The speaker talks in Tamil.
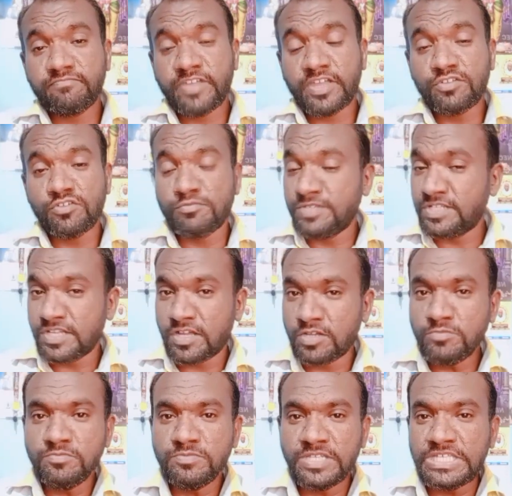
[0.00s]
வேணும்
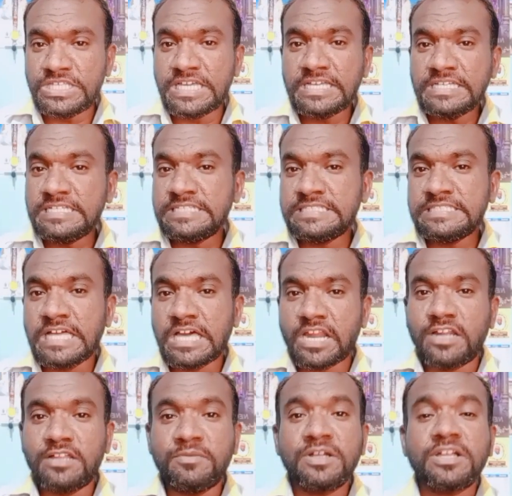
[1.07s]
அப்படின்னாலும் நீங்கள்
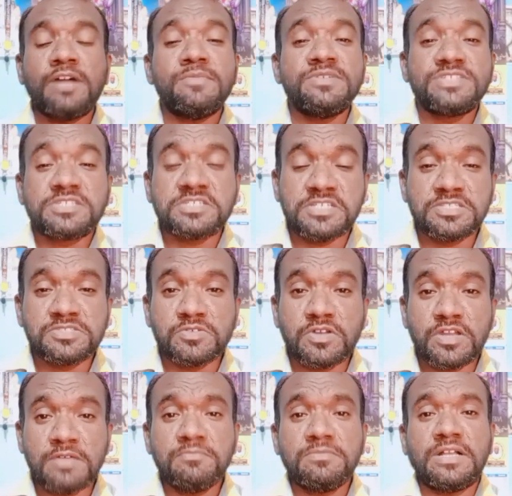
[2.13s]
தாராளமாக கமெண்ட் செக்ஷனில்
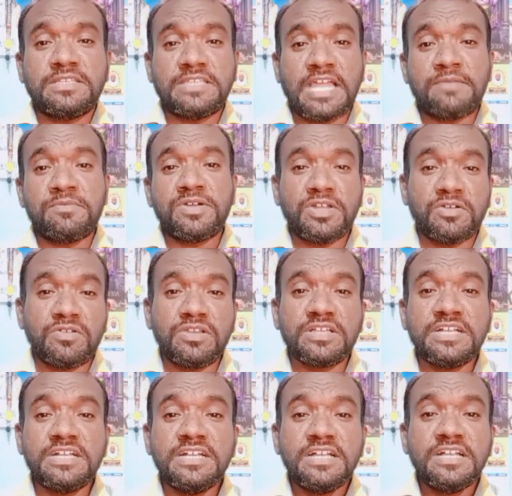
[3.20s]
சொல்லலாம் கட்டாயமாக நான்
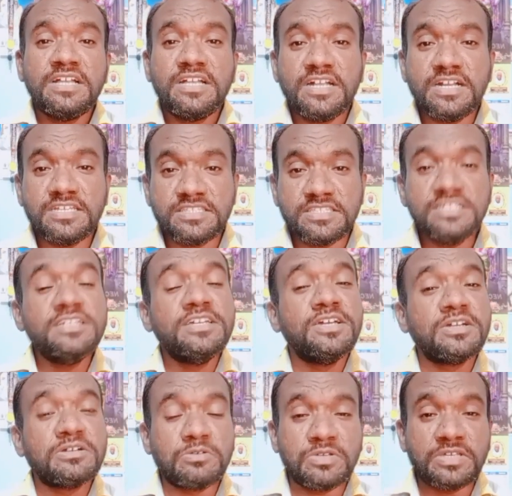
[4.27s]
உங்களுக்கு எடுத்து
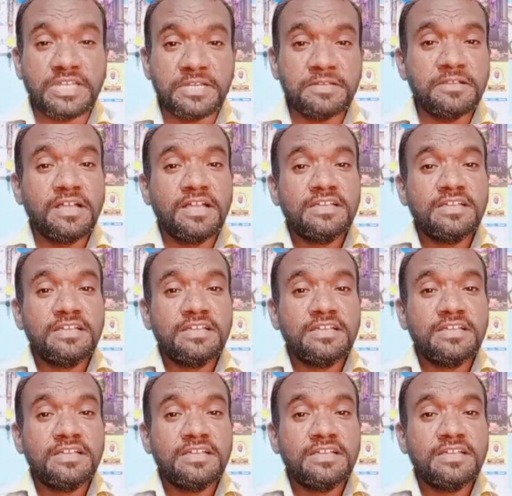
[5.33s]
கொடுக்குறேன்